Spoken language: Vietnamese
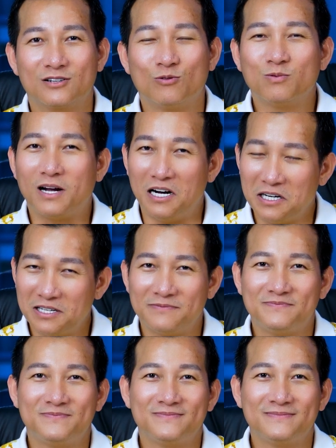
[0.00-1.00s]
cũng cự
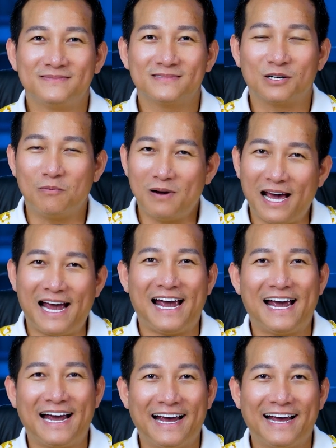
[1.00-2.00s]
cũng la
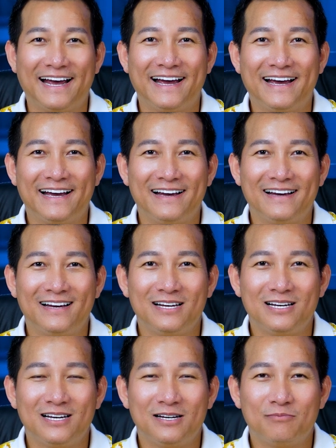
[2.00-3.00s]

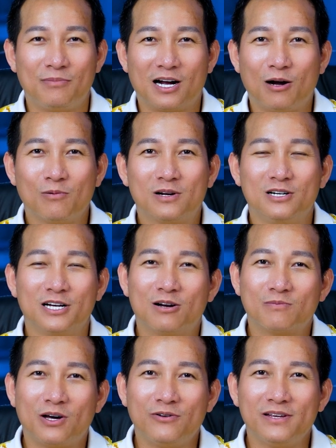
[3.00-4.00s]
mà không cười
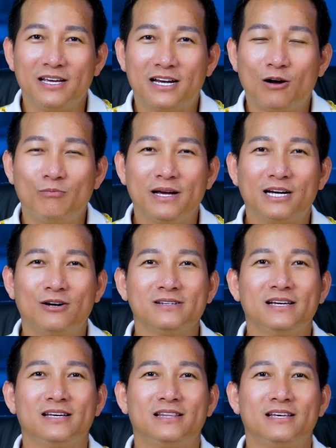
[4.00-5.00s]
không nói gì không biết nói
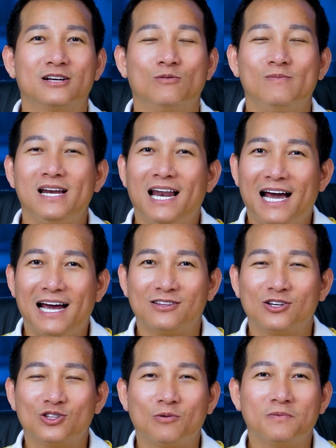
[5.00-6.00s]
gì thì cũng bị la
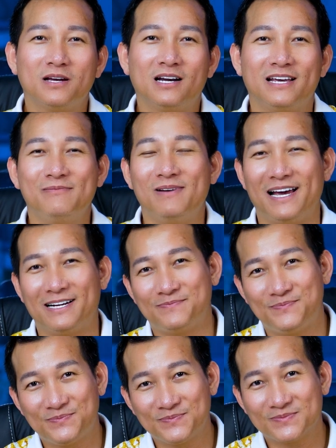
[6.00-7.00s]
thôi tốt nhất là im
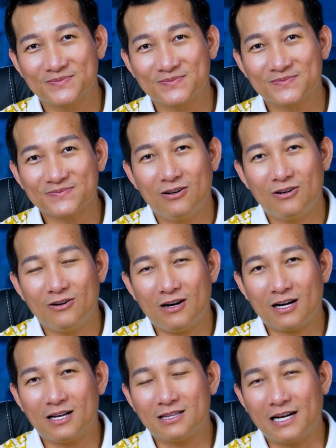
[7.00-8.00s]
lặng
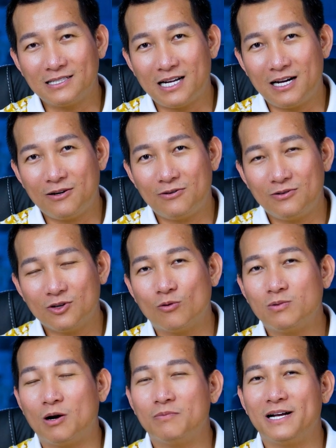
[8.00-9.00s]
hoặc là tại sao nó
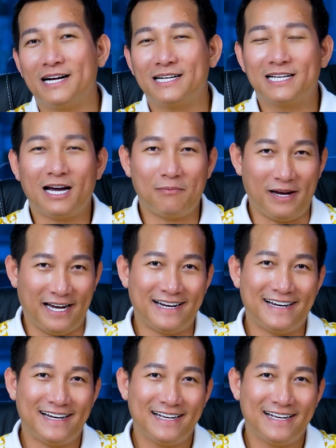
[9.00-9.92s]
cũng không nhận cha mẹ